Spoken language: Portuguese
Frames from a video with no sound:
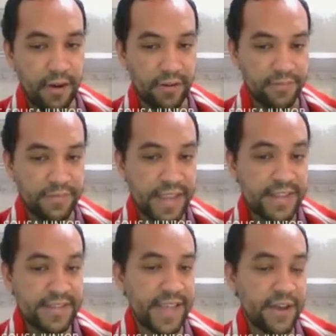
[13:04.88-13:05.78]
ó.
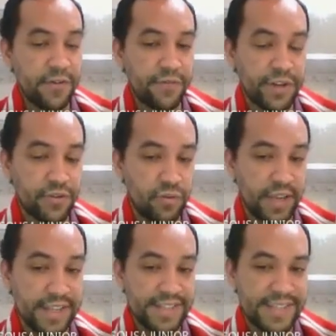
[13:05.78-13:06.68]

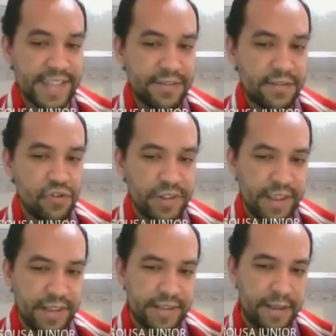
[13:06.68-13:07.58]

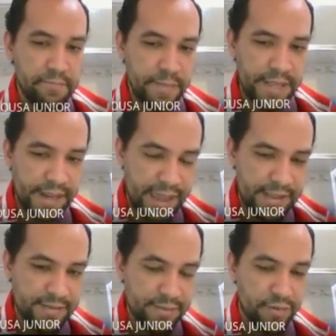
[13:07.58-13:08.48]
0,180
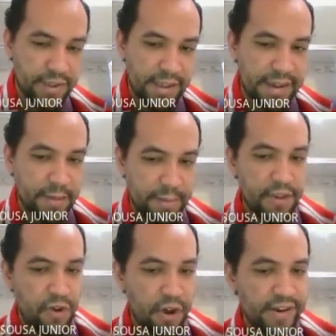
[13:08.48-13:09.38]
milésimos, ele é
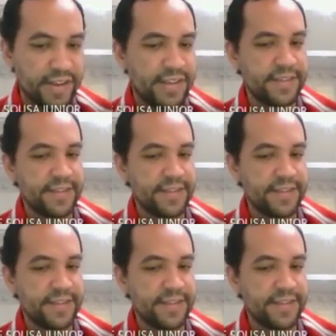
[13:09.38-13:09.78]
maior que